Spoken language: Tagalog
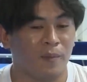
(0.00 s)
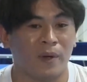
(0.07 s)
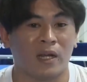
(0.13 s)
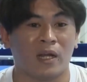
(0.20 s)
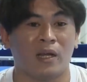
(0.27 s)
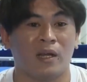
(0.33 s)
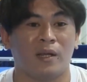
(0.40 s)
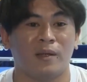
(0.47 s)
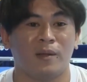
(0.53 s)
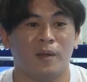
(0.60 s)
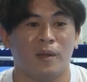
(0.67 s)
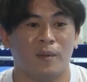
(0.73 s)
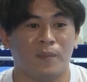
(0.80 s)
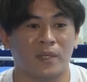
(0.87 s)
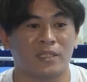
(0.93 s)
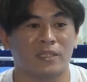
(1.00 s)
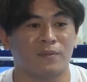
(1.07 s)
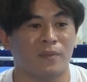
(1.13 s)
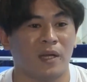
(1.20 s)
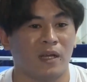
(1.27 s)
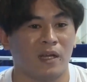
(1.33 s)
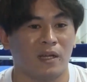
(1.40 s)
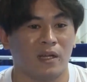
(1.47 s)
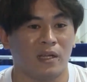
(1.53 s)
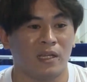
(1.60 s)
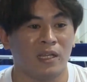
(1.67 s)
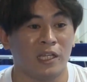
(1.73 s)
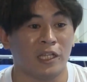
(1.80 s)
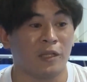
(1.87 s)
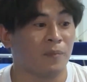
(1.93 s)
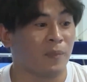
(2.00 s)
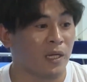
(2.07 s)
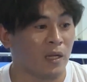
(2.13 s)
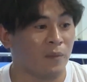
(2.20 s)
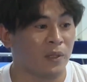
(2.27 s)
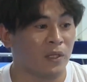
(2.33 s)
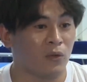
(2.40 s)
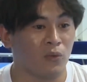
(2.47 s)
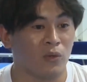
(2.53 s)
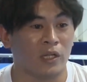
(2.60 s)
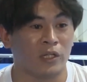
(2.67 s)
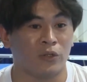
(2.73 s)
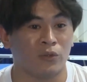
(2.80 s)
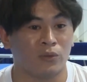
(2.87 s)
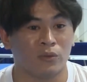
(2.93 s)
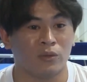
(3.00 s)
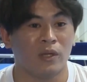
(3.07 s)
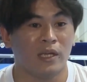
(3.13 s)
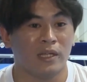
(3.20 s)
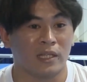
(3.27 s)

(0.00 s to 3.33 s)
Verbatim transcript: para mas mahigitan pa namin kung ano yung